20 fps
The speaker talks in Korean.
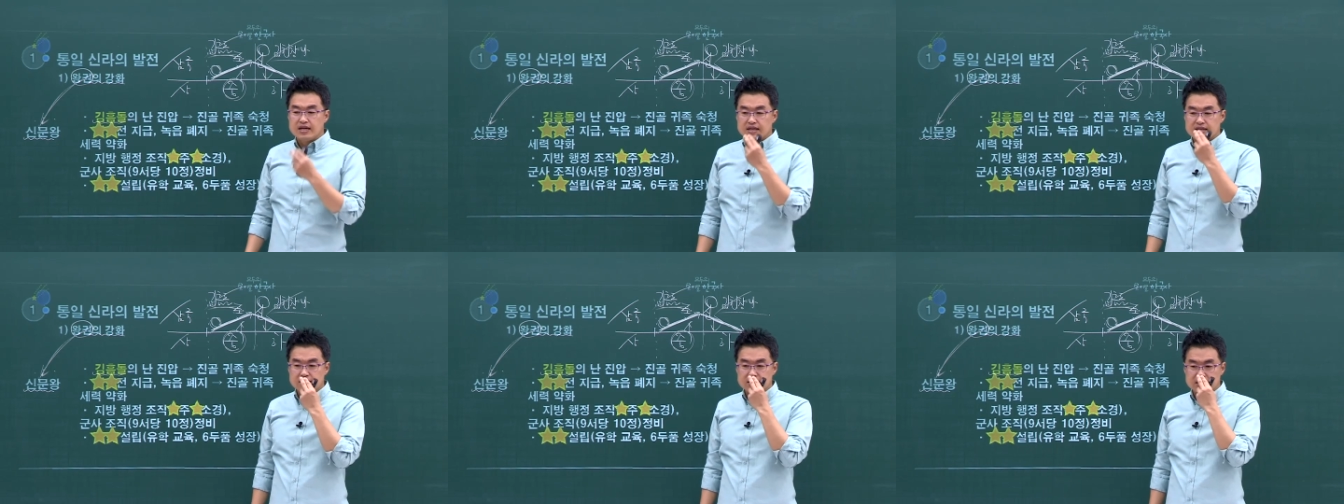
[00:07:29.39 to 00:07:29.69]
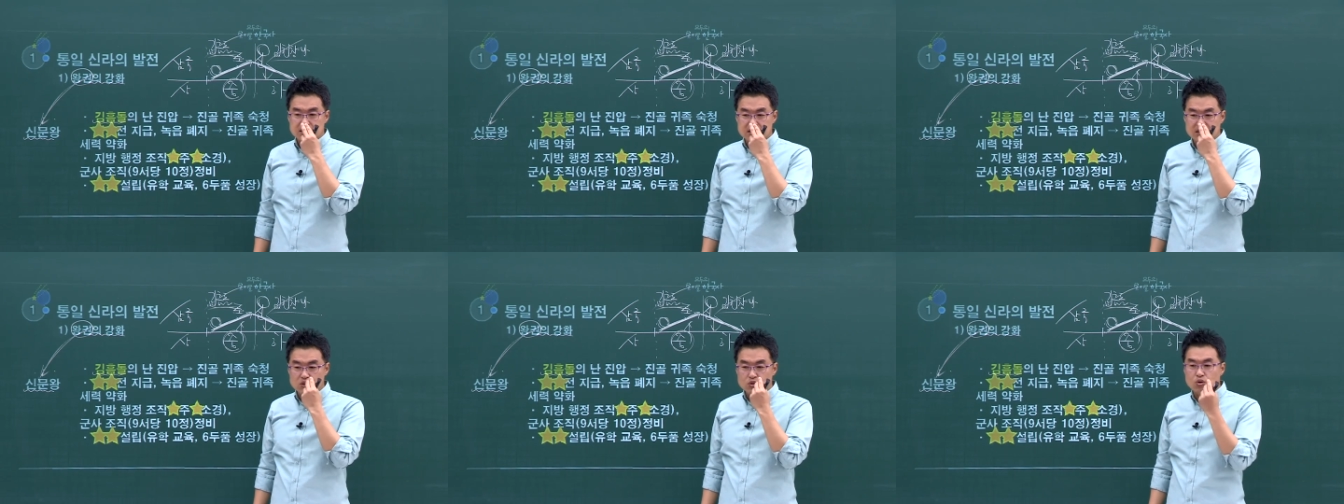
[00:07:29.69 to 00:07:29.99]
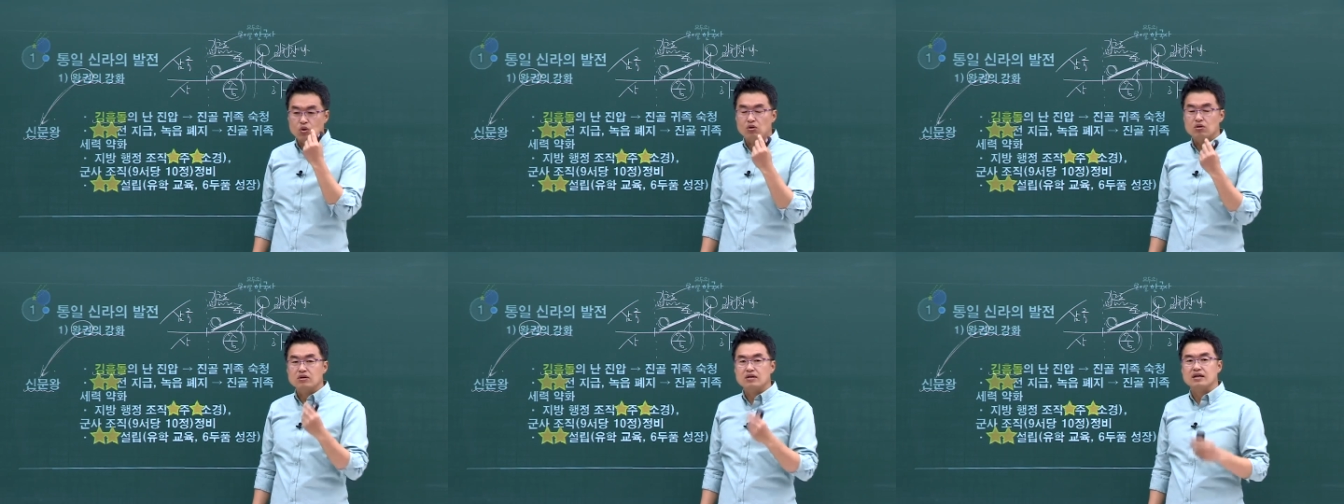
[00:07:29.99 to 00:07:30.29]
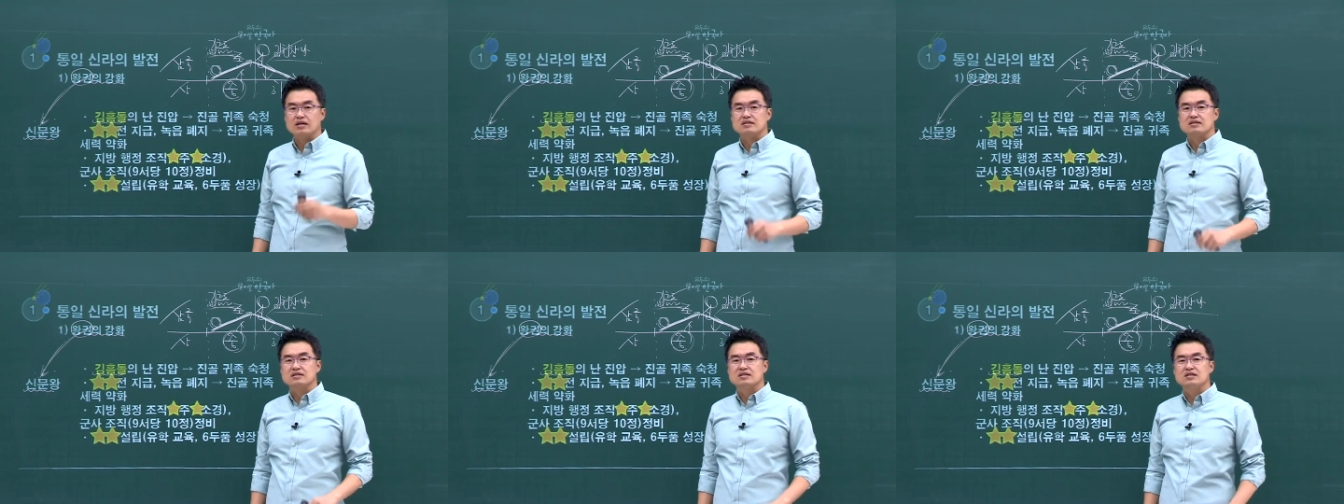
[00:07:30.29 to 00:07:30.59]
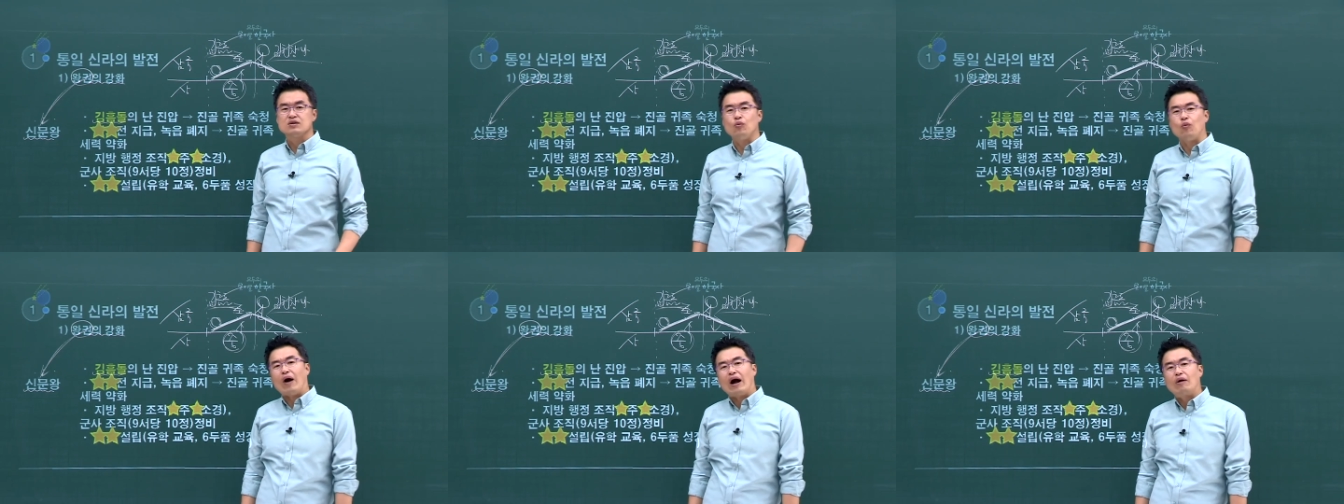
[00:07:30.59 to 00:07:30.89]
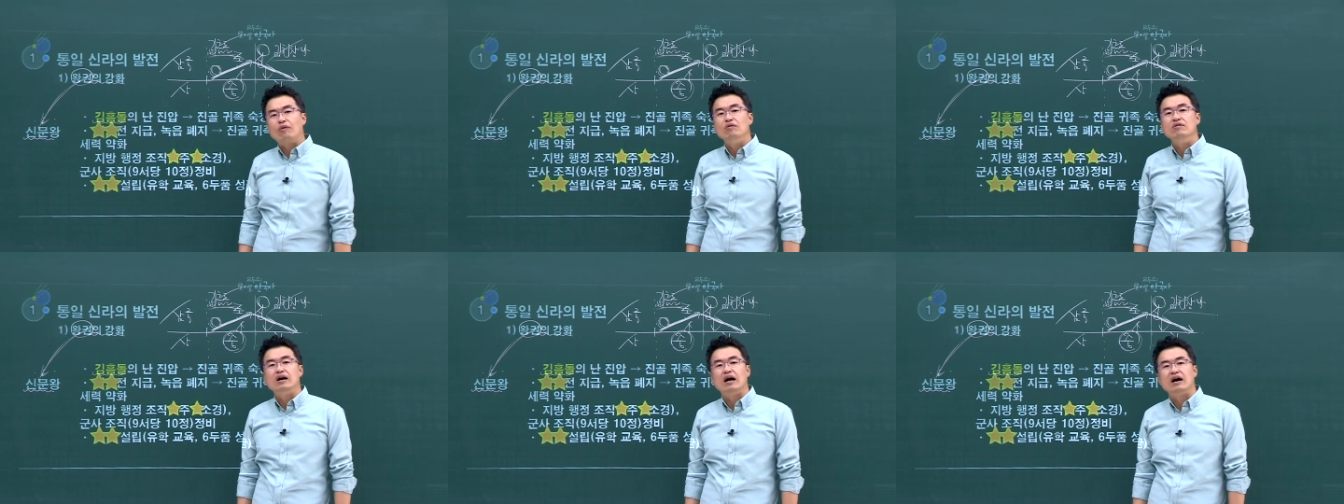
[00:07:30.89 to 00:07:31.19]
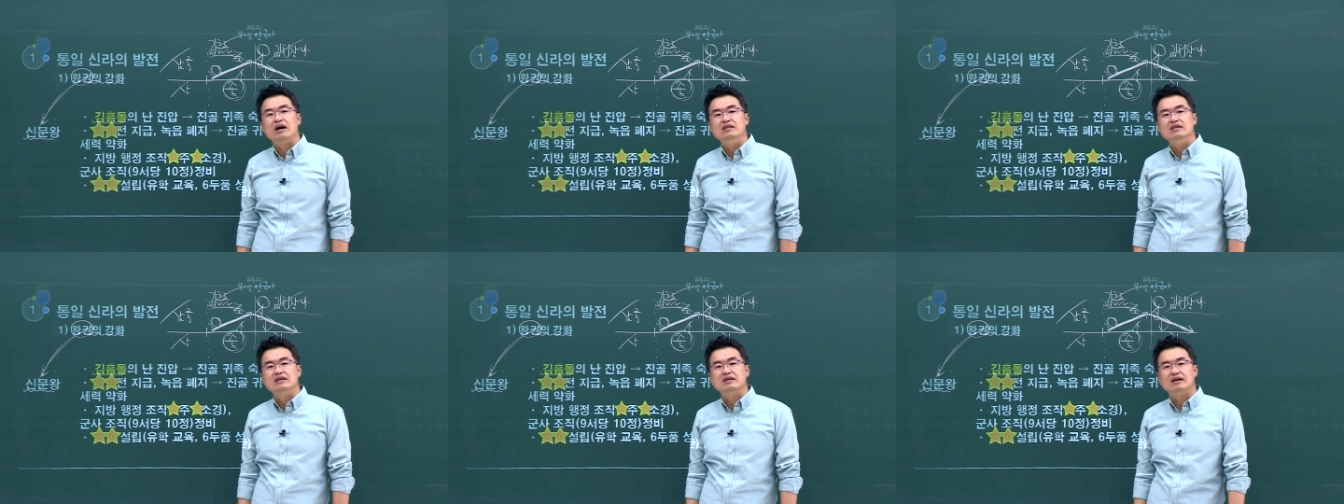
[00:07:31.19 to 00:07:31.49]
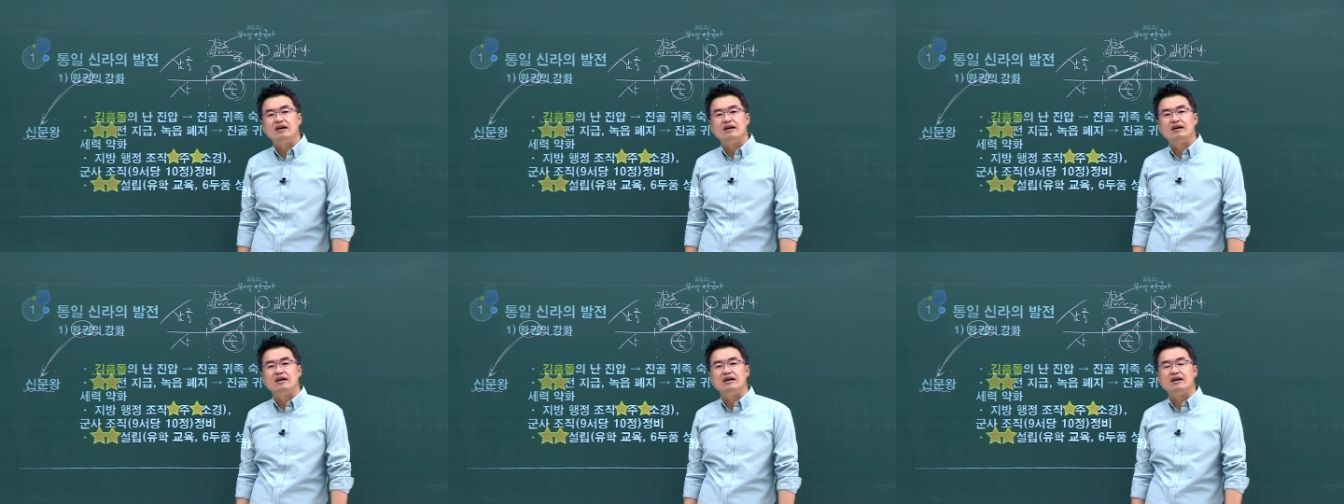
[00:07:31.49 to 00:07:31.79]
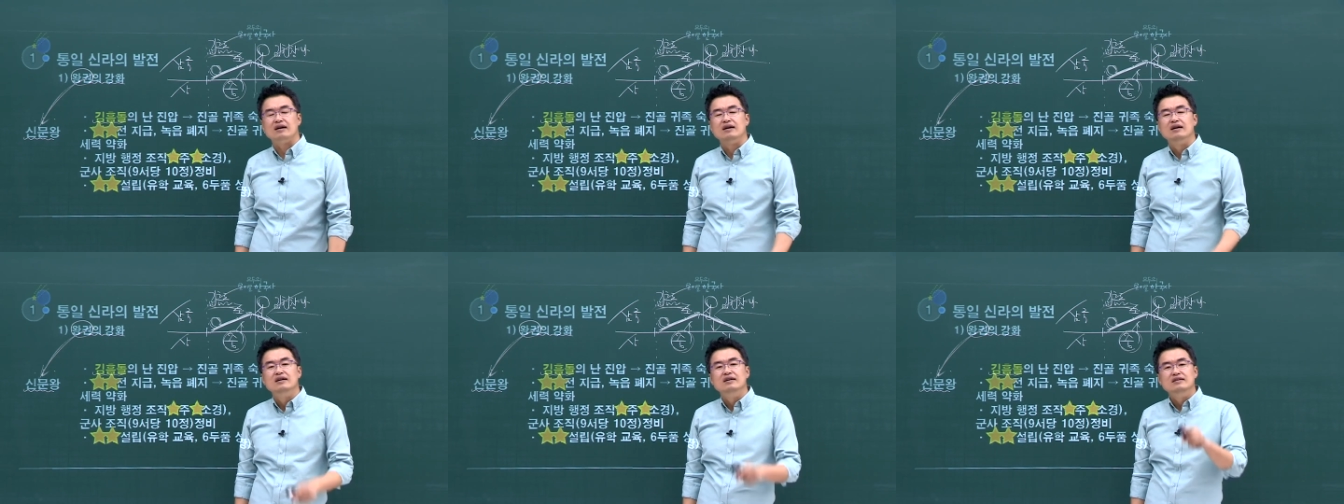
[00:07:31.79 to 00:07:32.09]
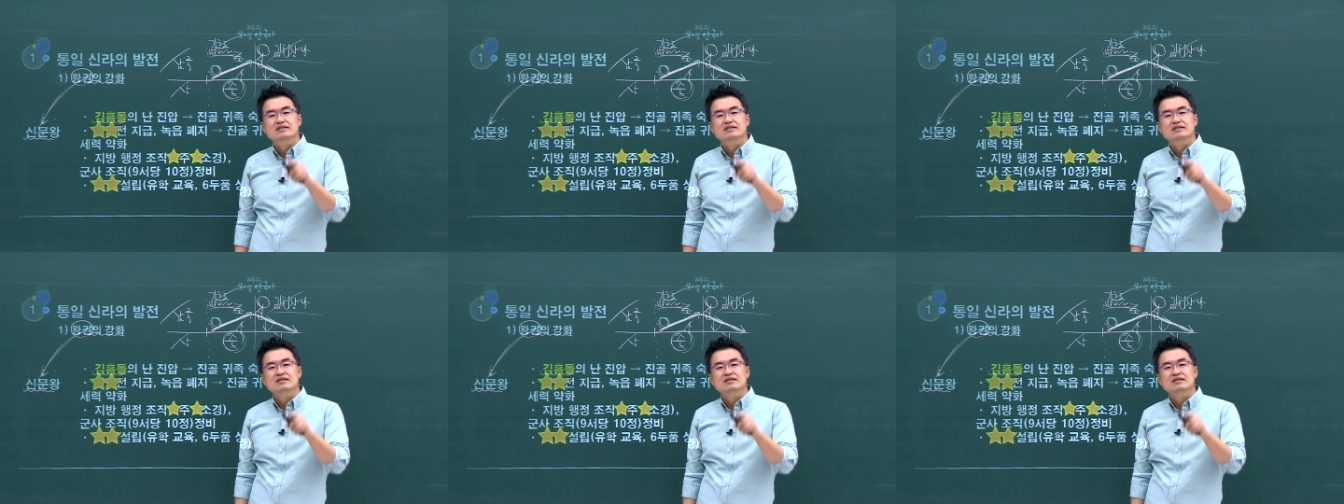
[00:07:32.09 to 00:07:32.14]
그 진골 그러니까 지금 왕권 강하니까